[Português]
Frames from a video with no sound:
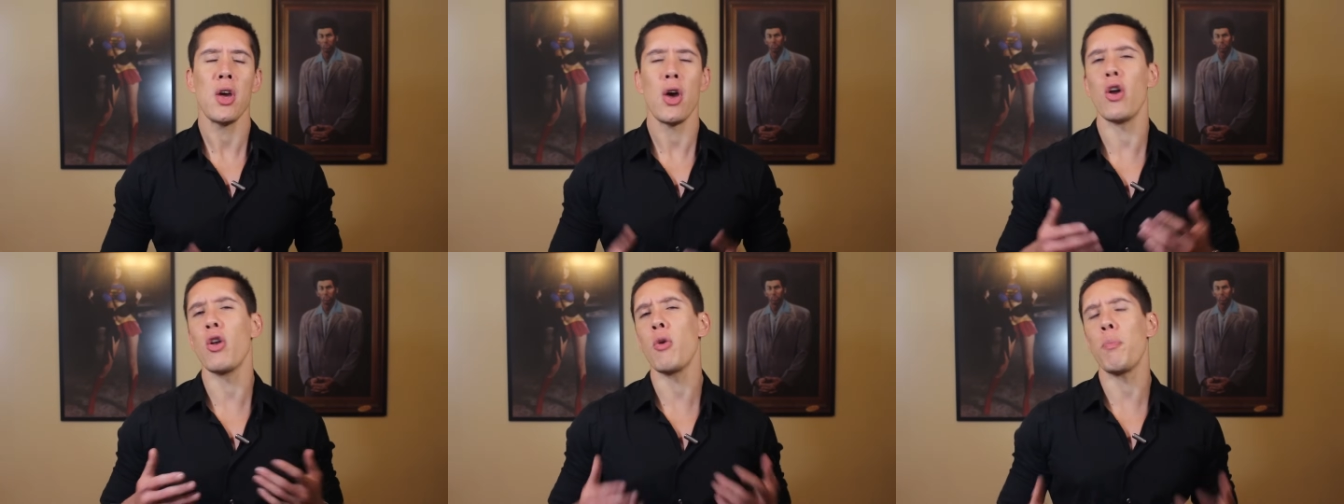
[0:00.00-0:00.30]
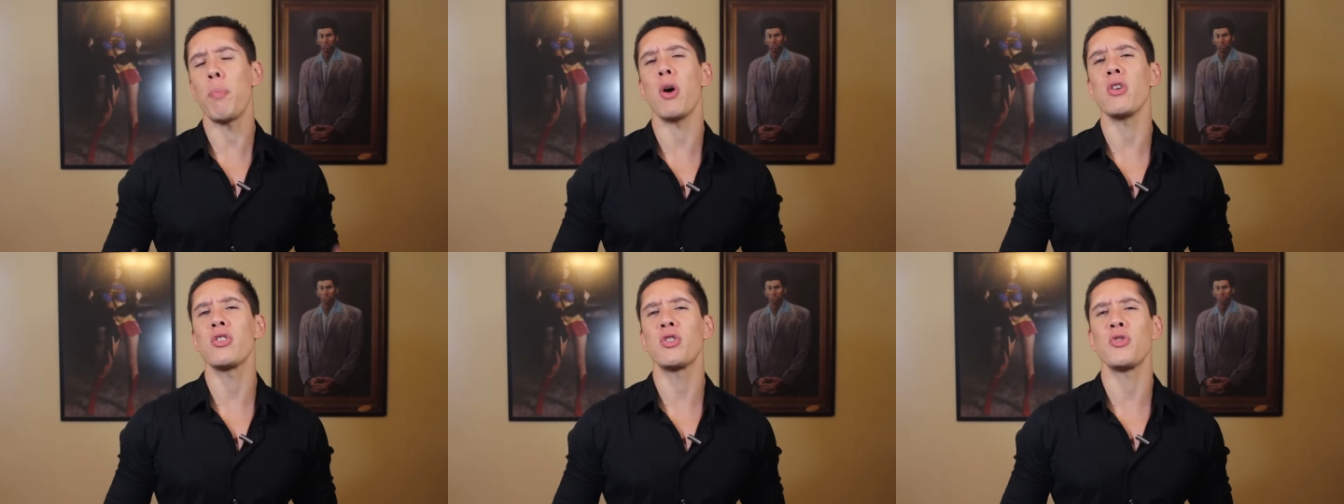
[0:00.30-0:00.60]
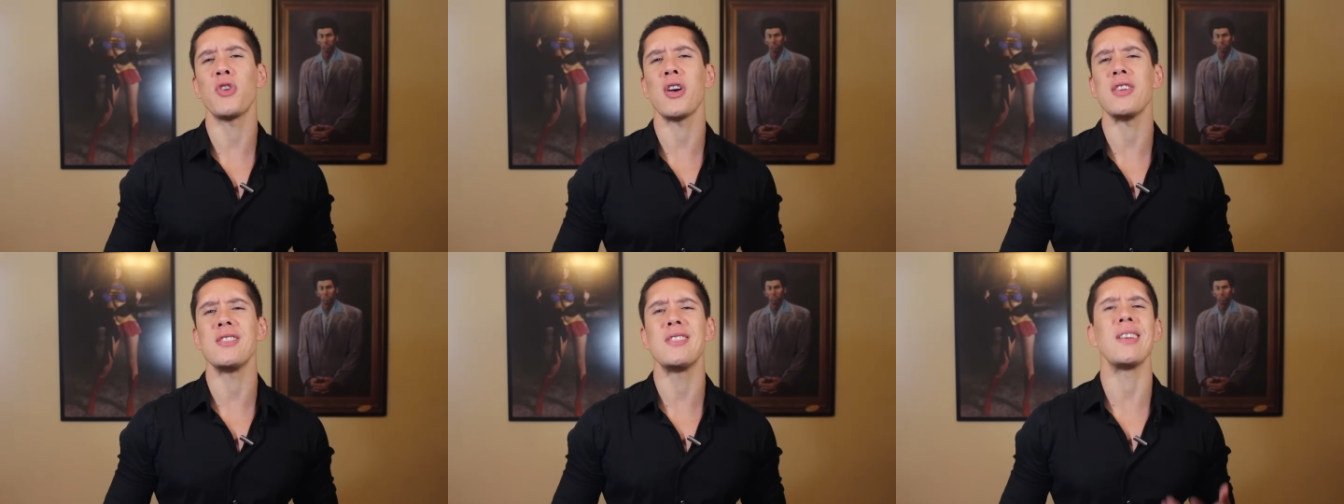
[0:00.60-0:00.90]
Eu não posso
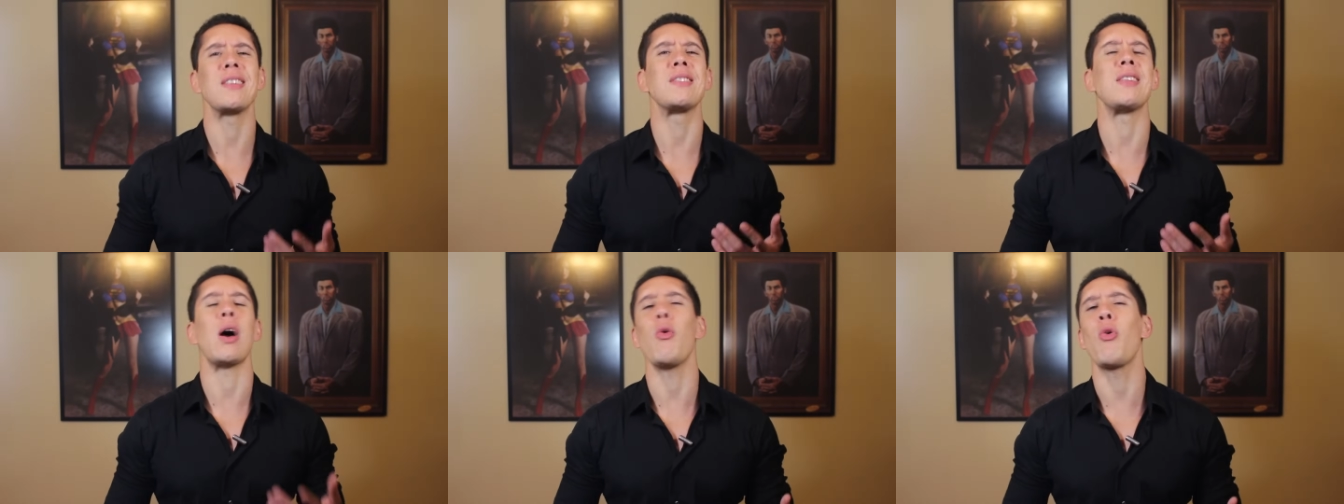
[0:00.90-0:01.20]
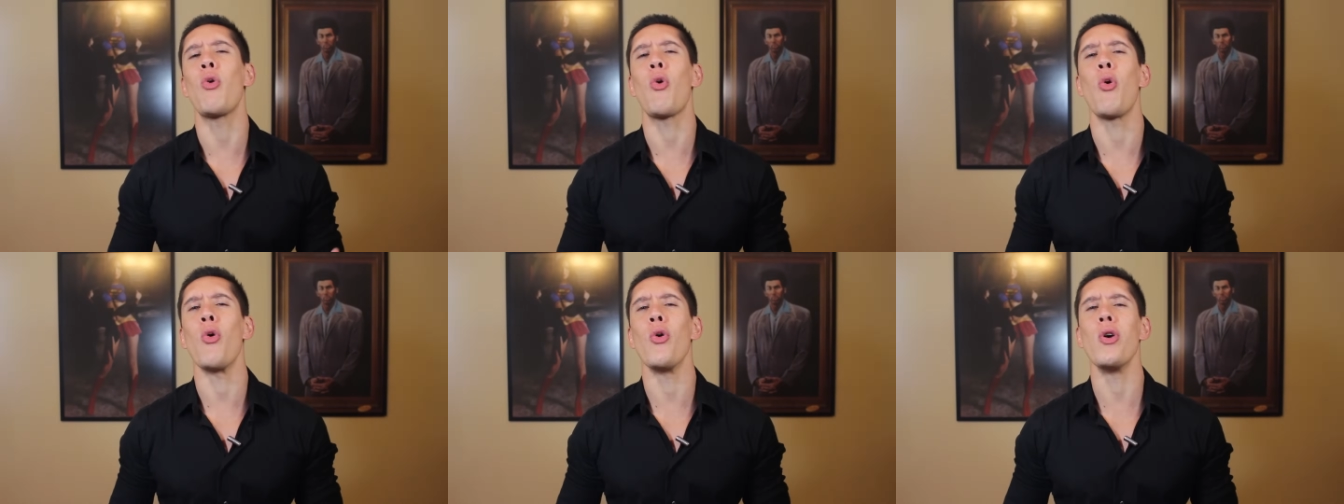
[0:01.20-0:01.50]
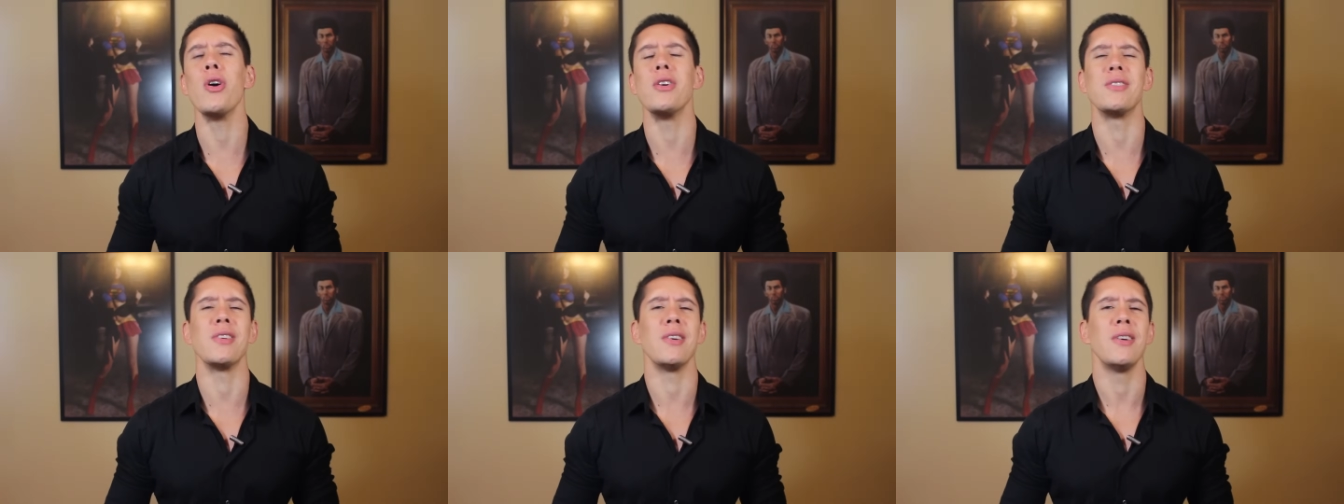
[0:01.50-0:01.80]
fazer tal
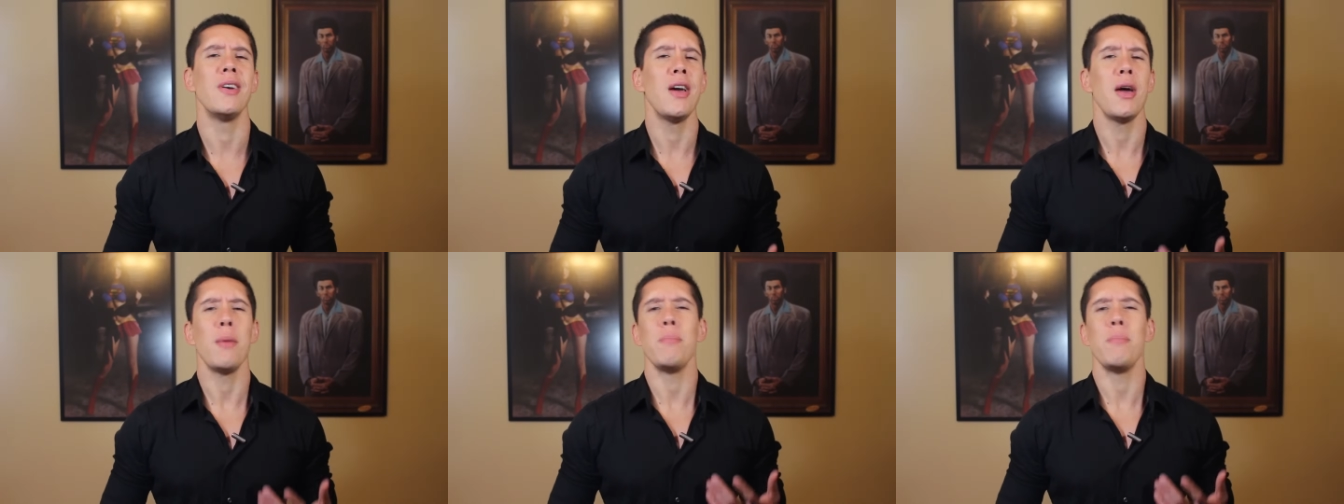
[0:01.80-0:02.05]
coisa.